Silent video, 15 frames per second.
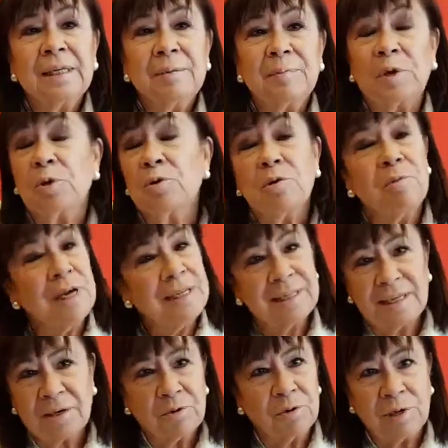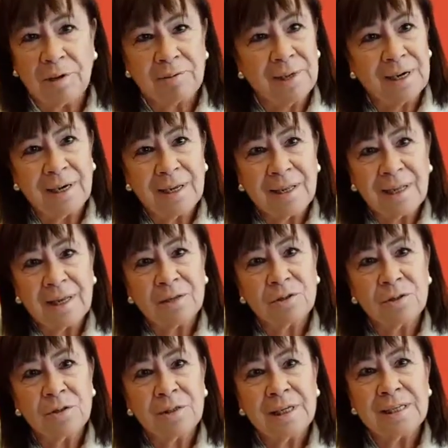Pero no basta con haberle
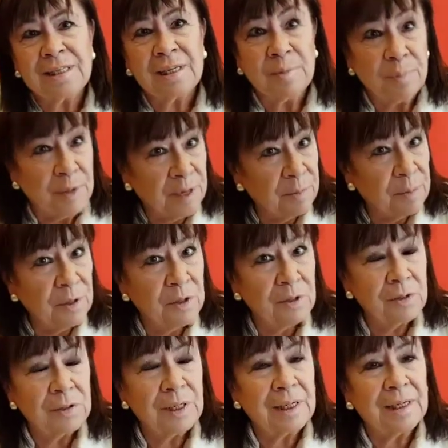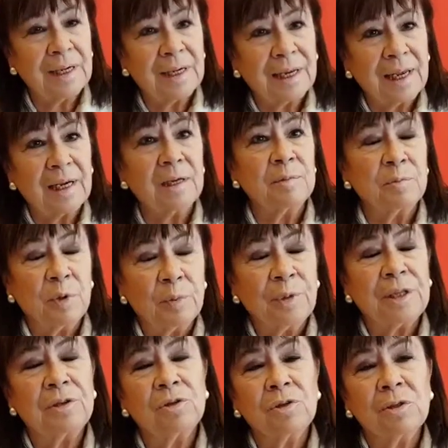dado ese premio en aquel
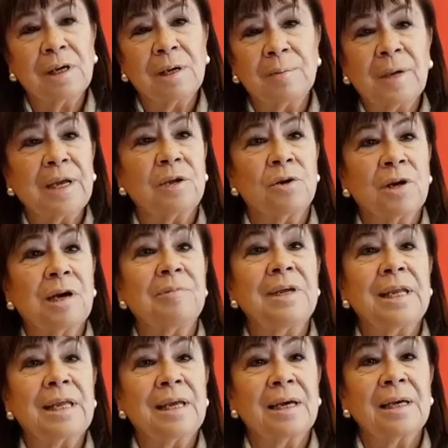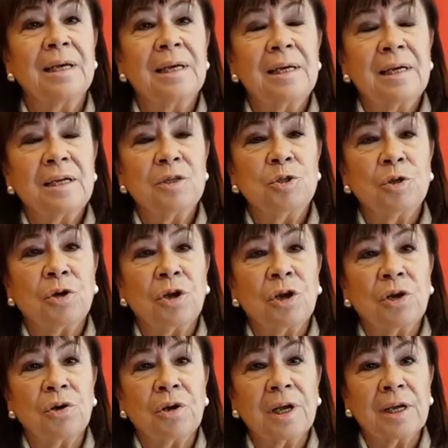momento a Mario Gaviria. Yo
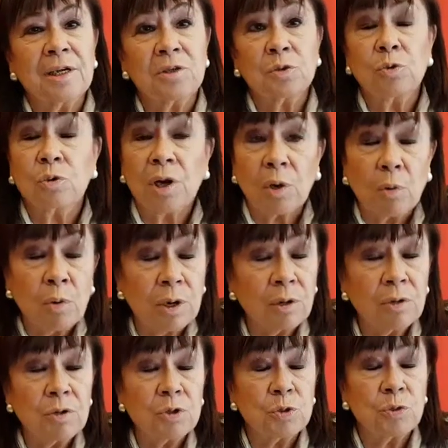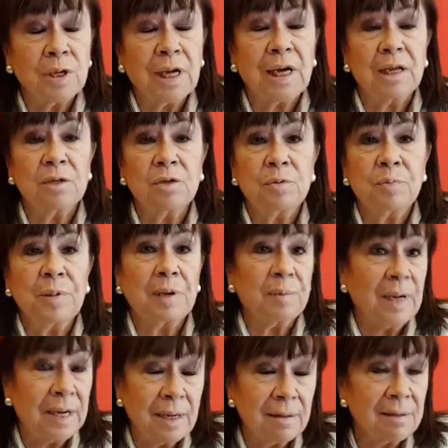creo que su recuerdo y su legado
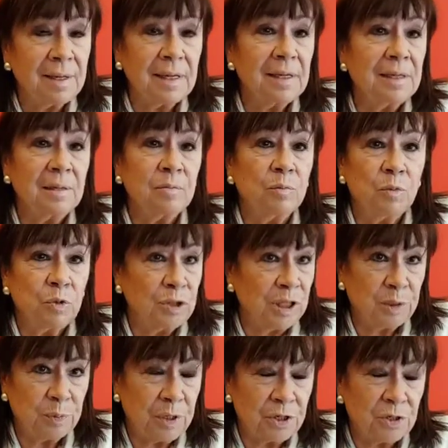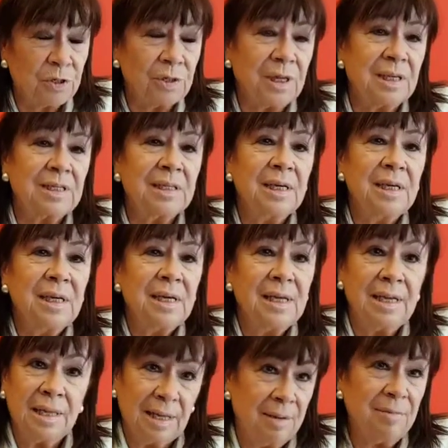permanece en muchas personas
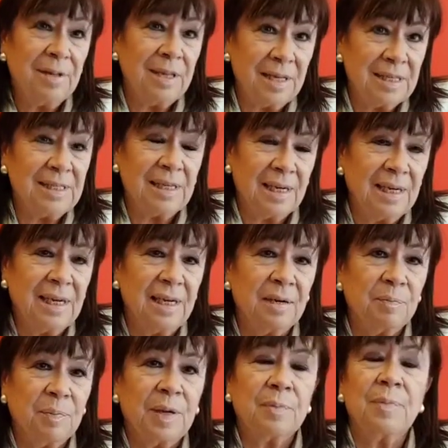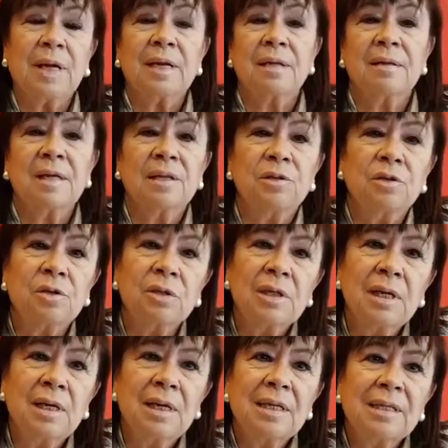y debe de seguir permaneciendo
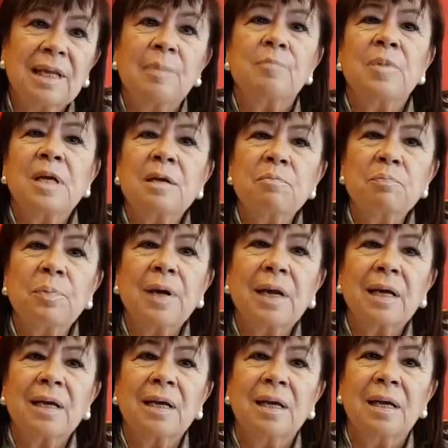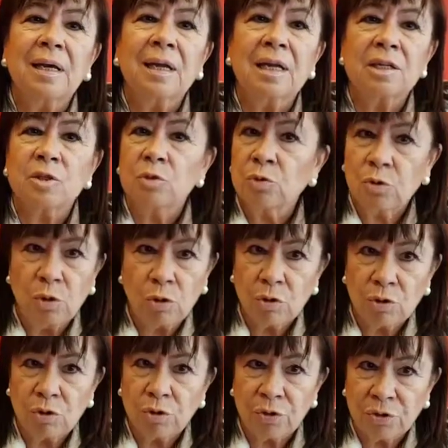también para quienes no
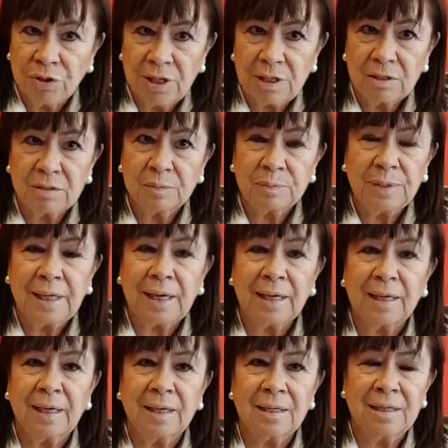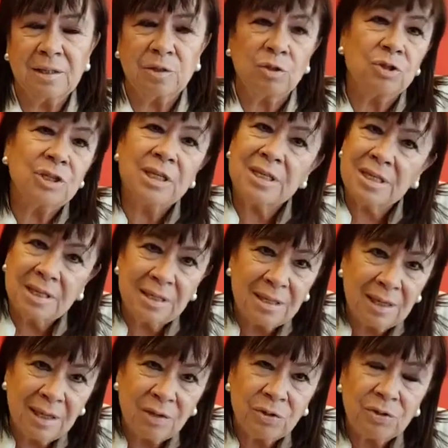lo conocieron, para quienes no se
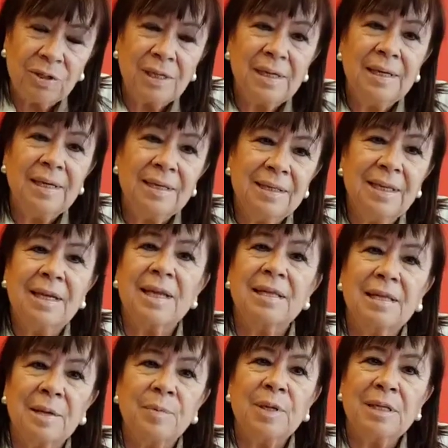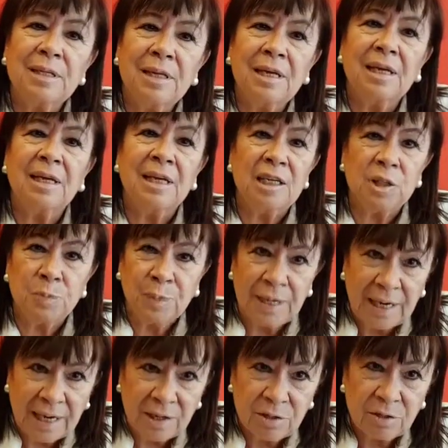sintieron directamente
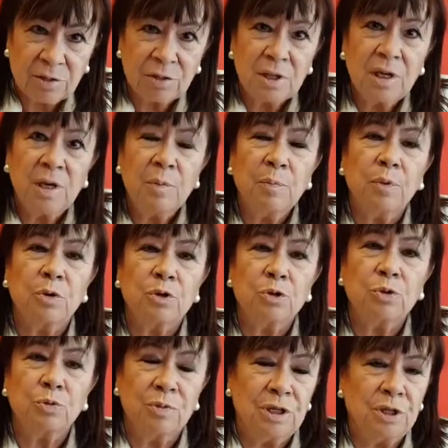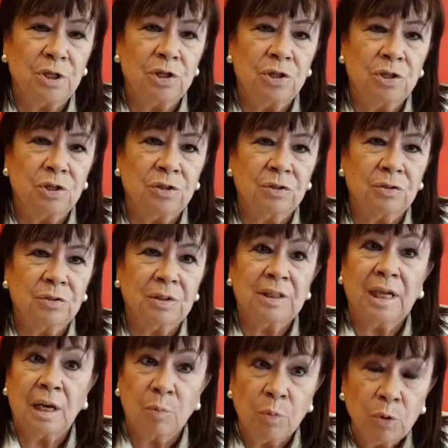inspirados por su visión
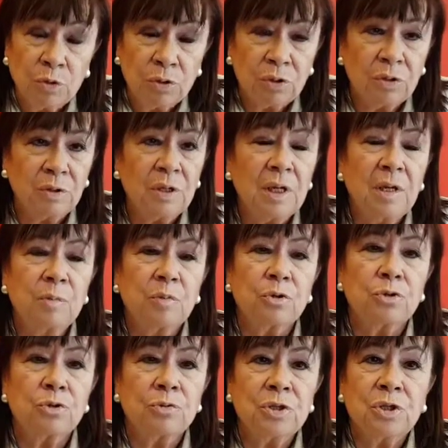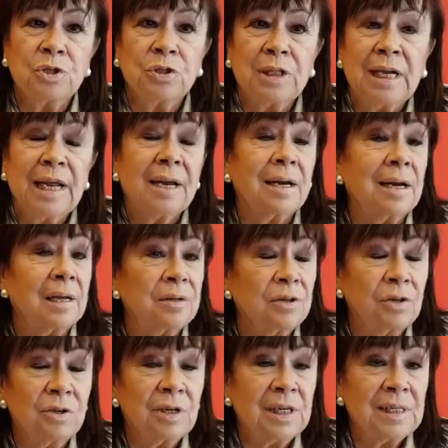del mundo, por su visión de las
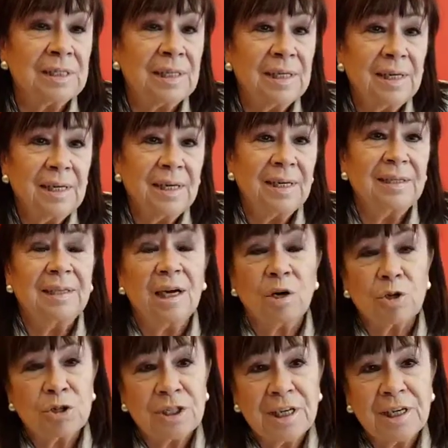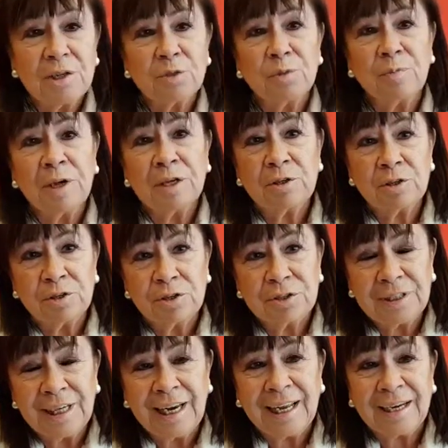relaciones entre los seres humanos
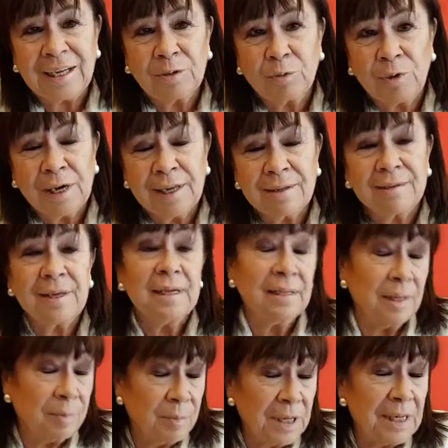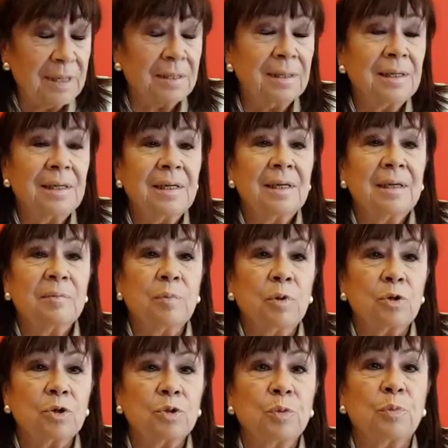y la naturaleza y también
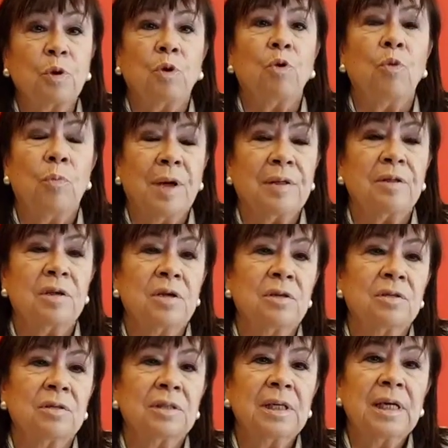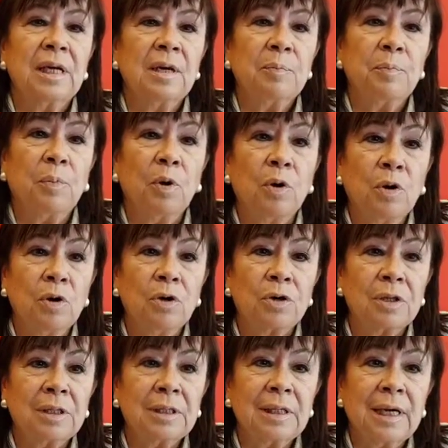por su preocupación por
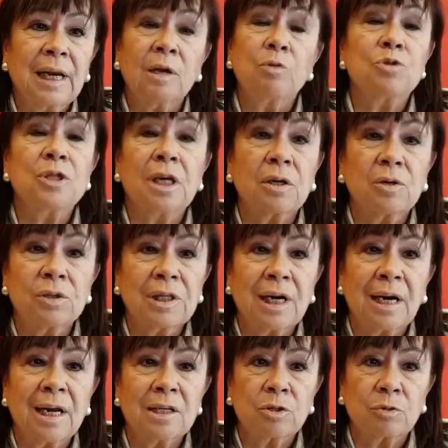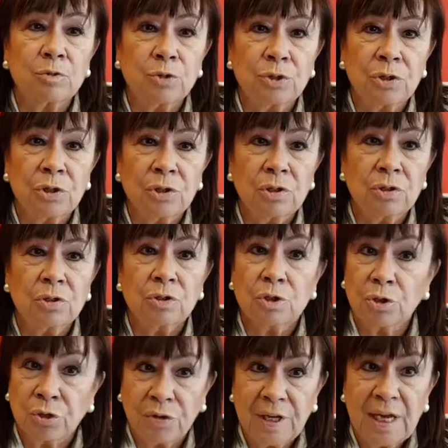eh, la lucha contra la exclusión
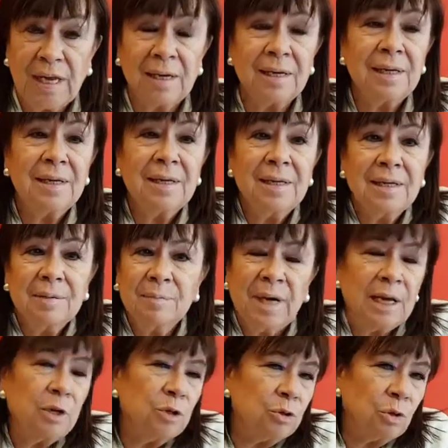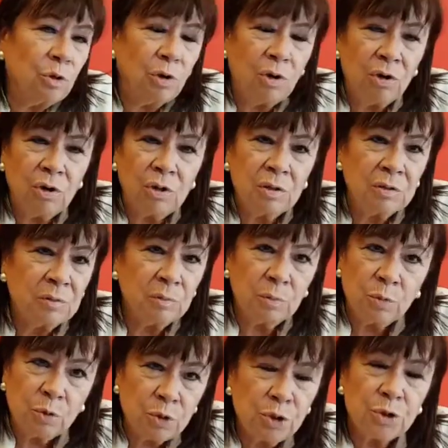social. Mario tocó
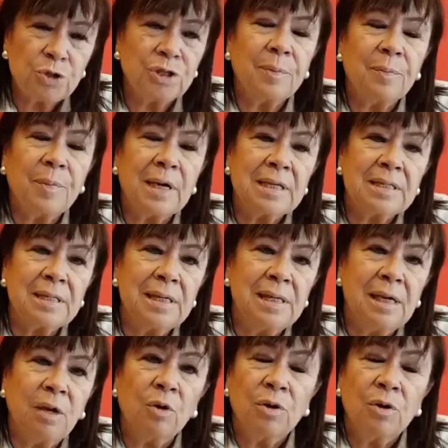muchos temas y lo